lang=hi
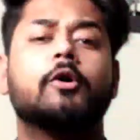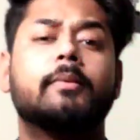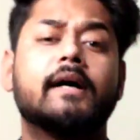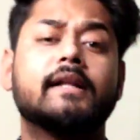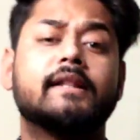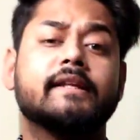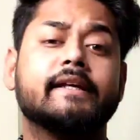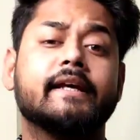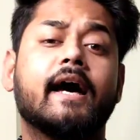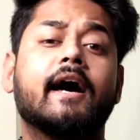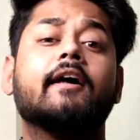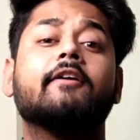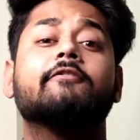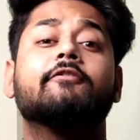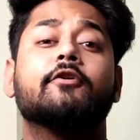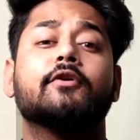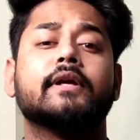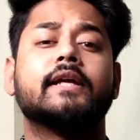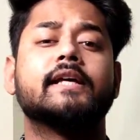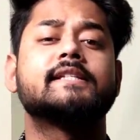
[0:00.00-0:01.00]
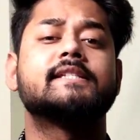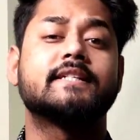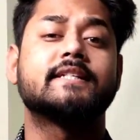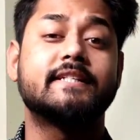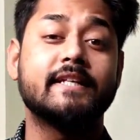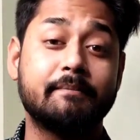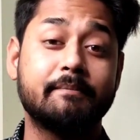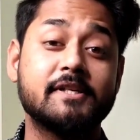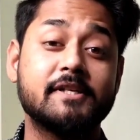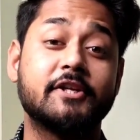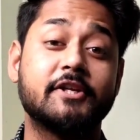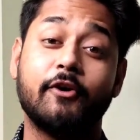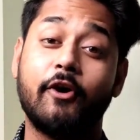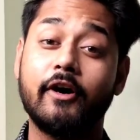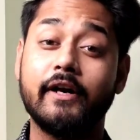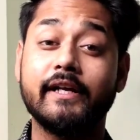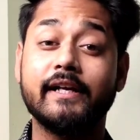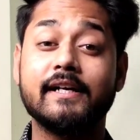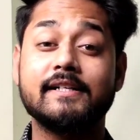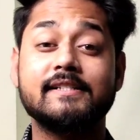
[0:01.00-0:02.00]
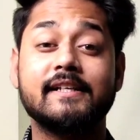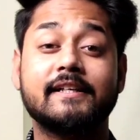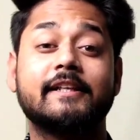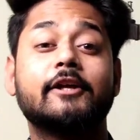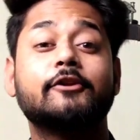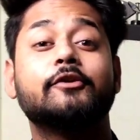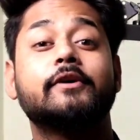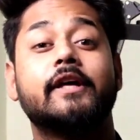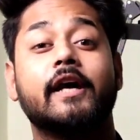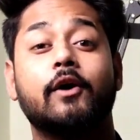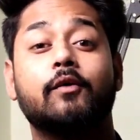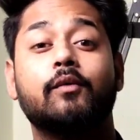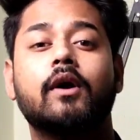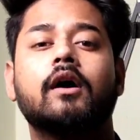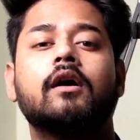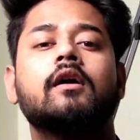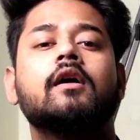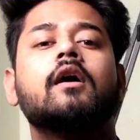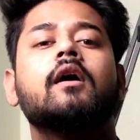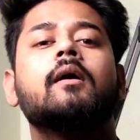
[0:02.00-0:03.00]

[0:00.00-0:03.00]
कोई बात नहीं यार 4K 60 एपिस रिकॉर्ड नहीं कर सकता है तो क्या हुआ